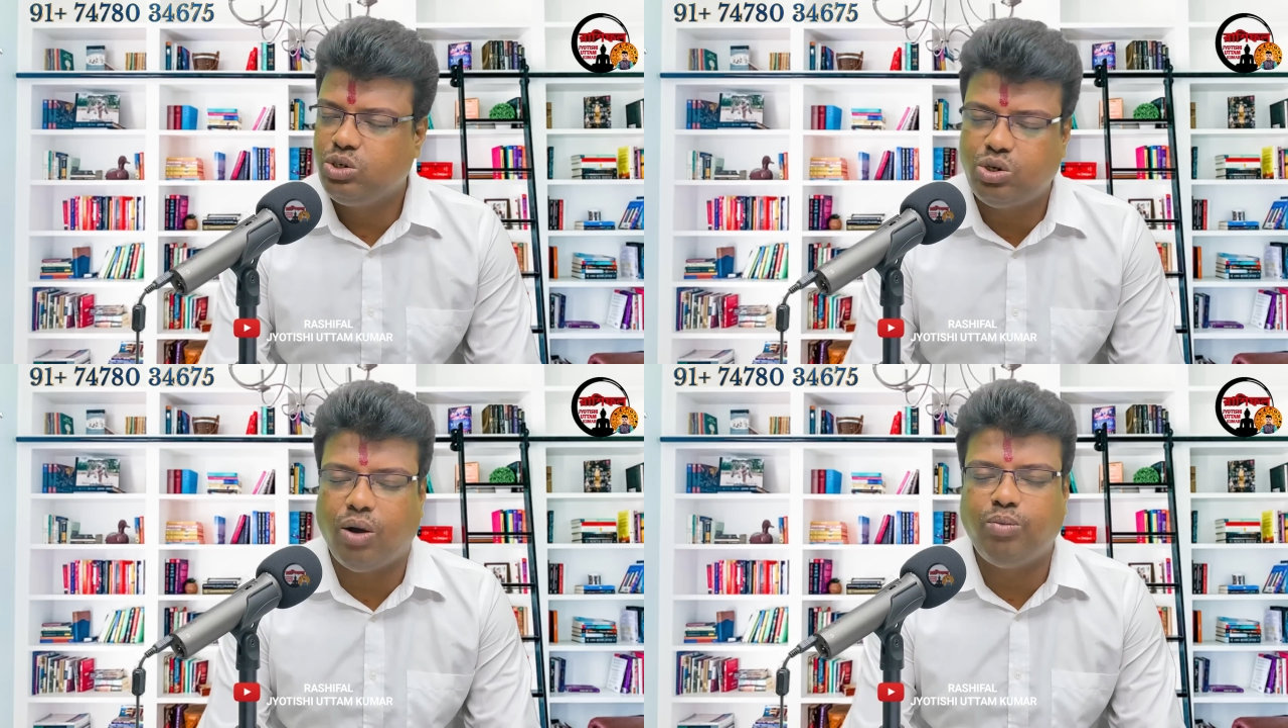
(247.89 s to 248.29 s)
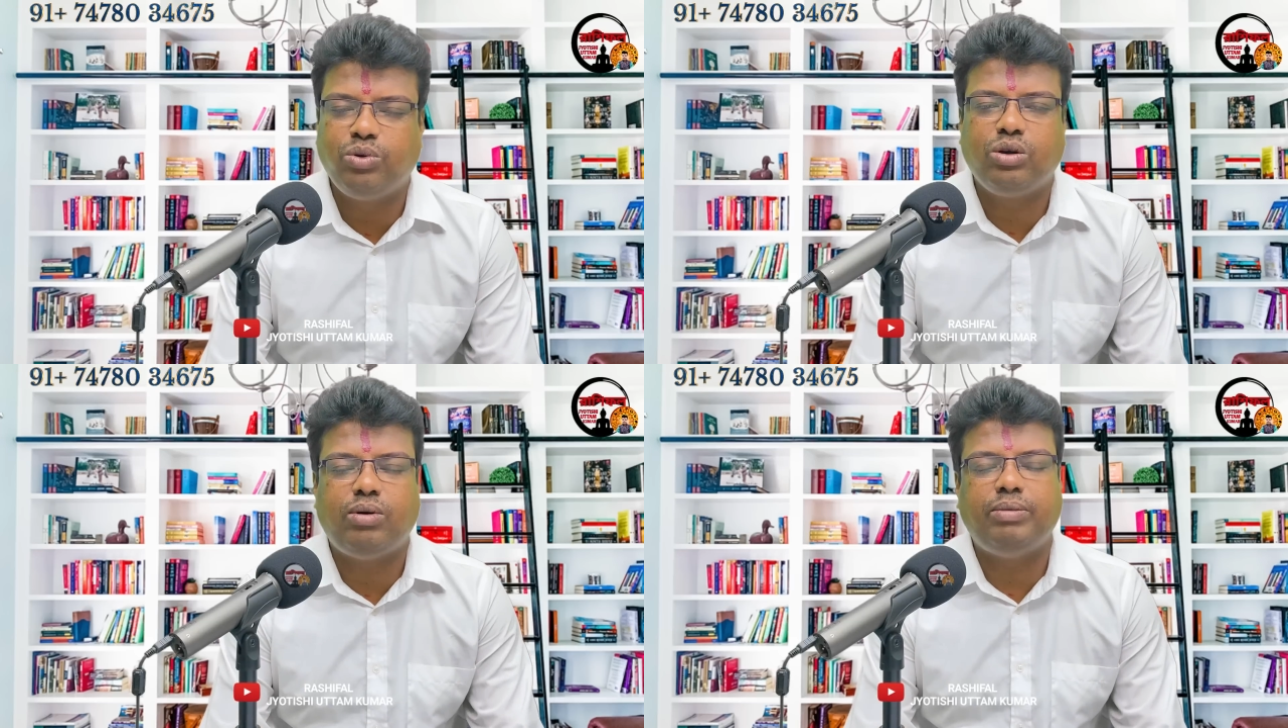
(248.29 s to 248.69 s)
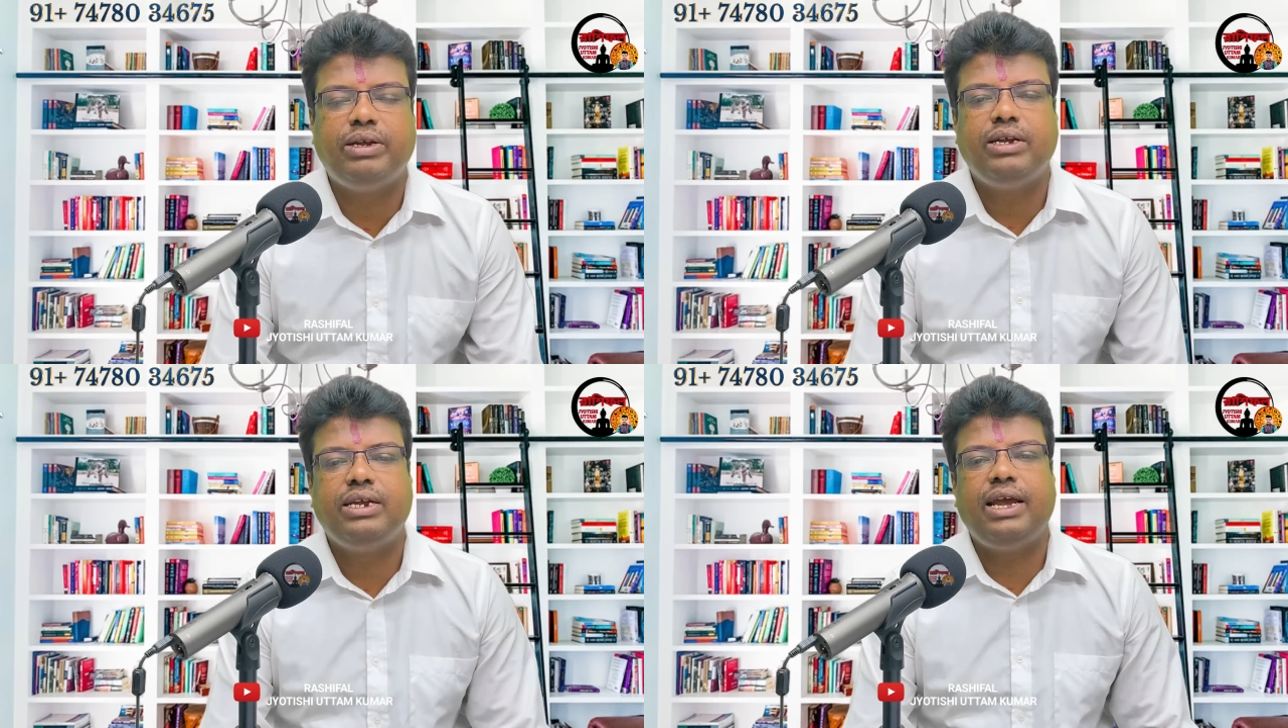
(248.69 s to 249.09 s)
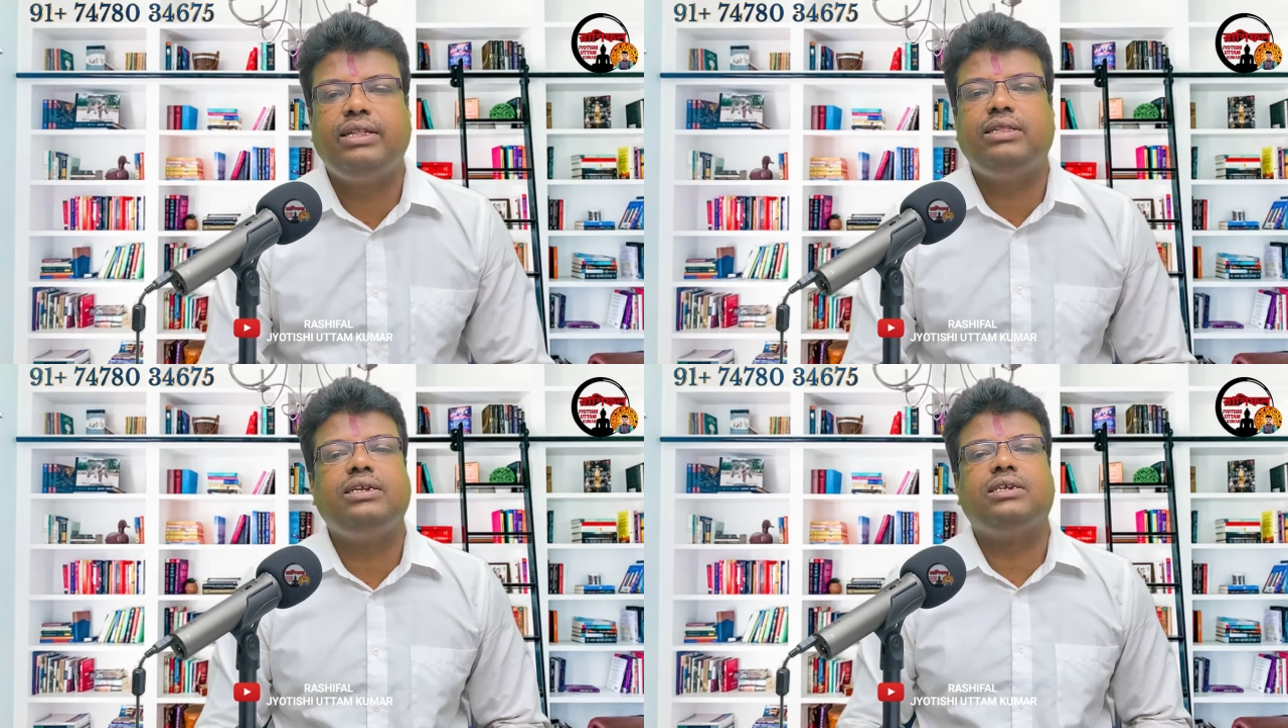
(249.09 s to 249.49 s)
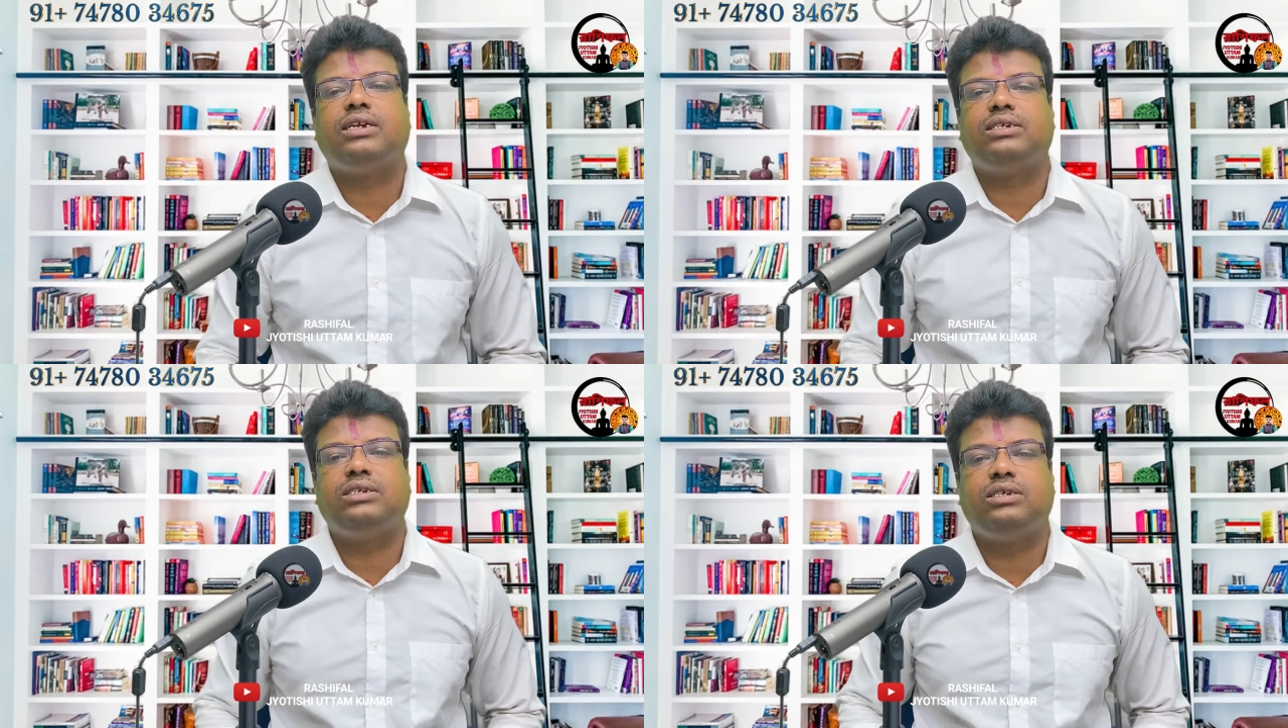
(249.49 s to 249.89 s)
সম্পূর্ণভাবে এই তিনটে
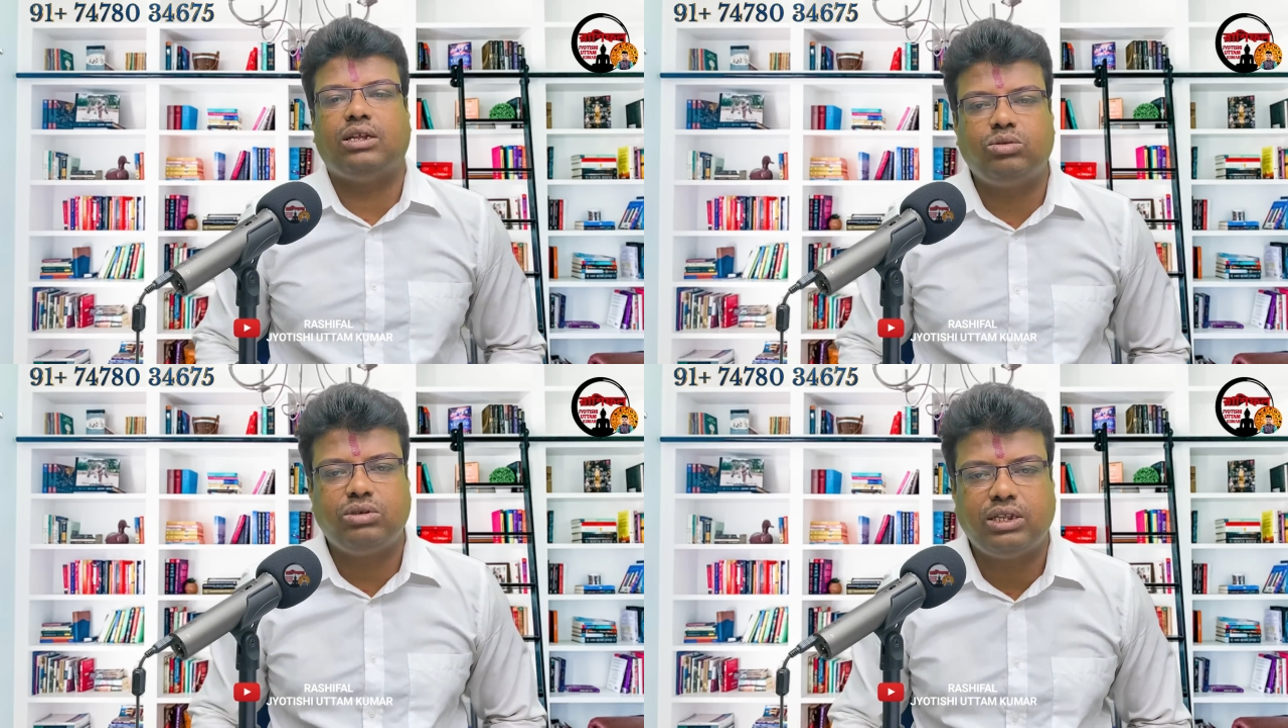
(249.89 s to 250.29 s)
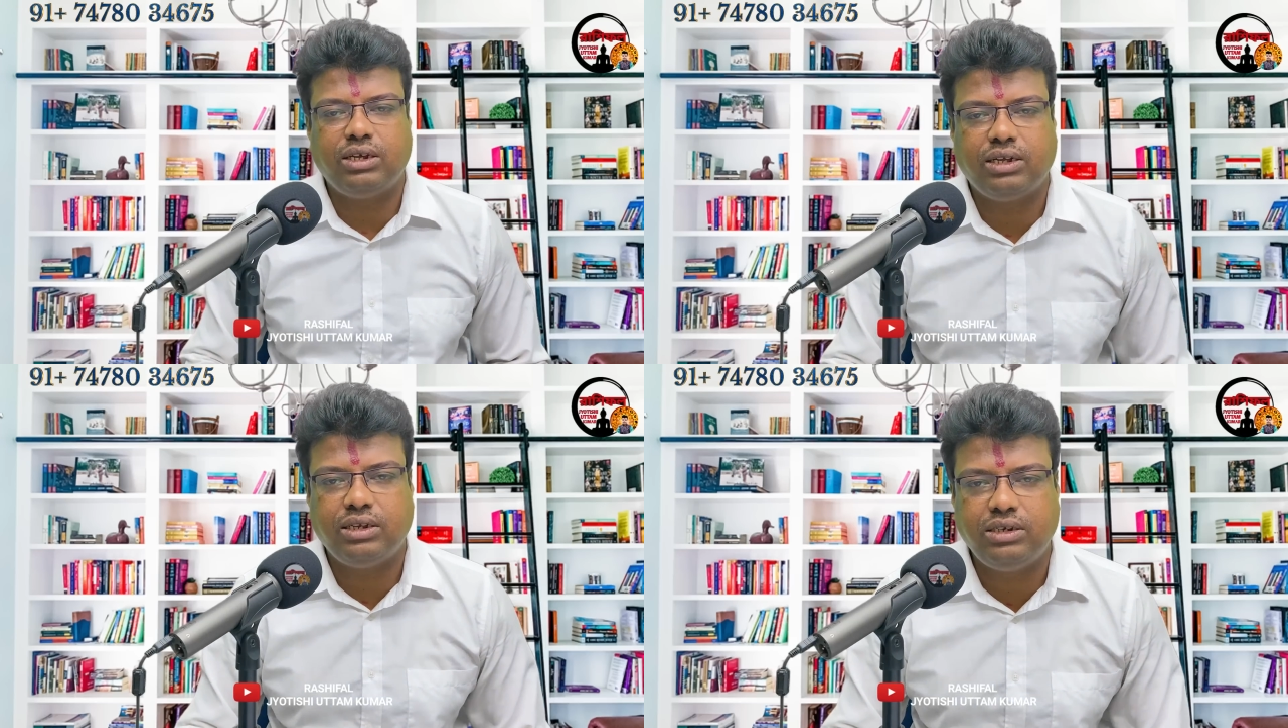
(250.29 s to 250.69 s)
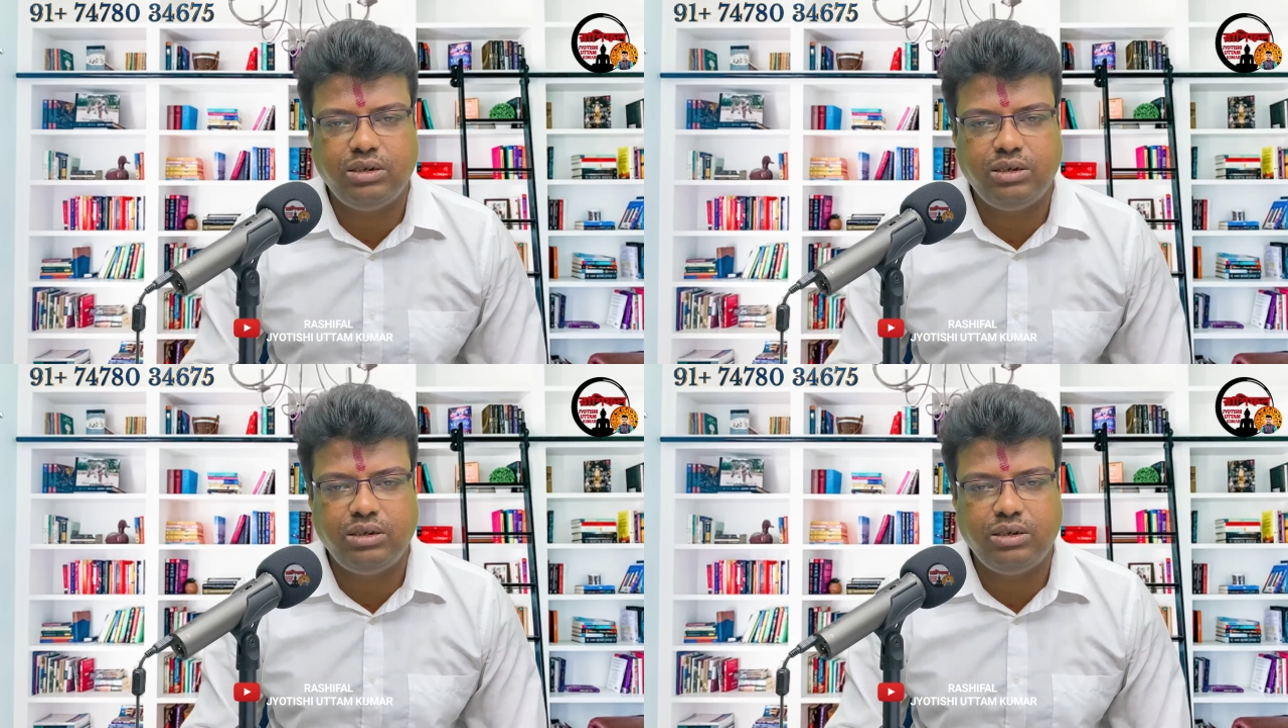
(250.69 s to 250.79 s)
রাশির জাতক জাতিকাদের